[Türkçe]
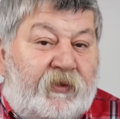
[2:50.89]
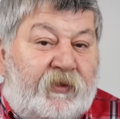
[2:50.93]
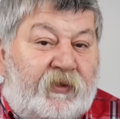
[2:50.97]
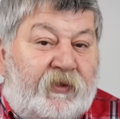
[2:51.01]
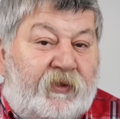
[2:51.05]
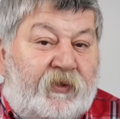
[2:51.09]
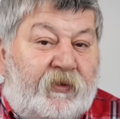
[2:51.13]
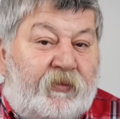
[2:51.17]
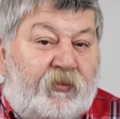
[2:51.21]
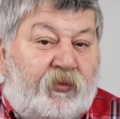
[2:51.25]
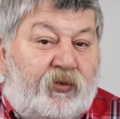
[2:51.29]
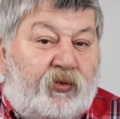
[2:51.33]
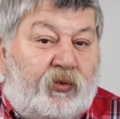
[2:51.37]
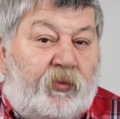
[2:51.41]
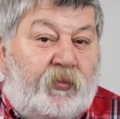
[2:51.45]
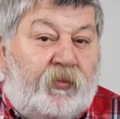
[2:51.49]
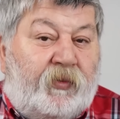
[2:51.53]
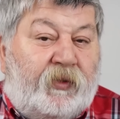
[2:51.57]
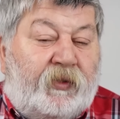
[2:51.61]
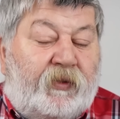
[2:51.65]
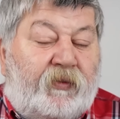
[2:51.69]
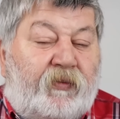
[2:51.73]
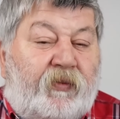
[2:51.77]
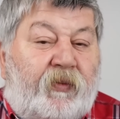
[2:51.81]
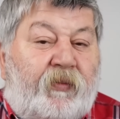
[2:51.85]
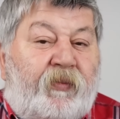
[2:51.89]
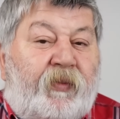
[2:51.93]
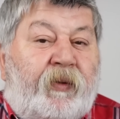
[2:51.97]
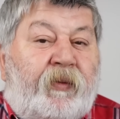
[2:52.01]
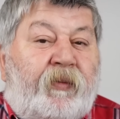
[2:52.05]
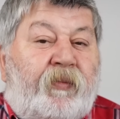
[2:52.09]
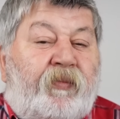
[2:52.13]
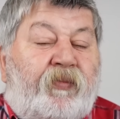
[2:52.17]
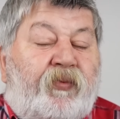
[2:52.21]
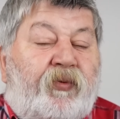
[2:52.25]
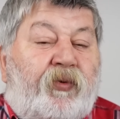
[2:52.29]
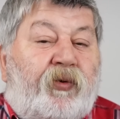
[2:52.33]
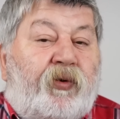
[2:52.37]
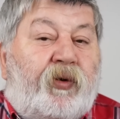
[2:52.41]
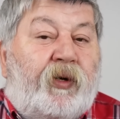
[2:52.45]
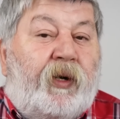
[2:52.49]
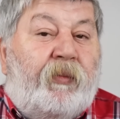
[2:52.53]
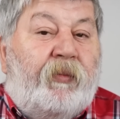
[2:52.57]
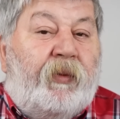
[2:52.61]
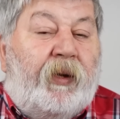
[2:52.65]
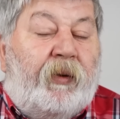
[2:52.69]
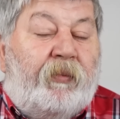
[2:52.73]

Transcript: sızmış olması ve benim program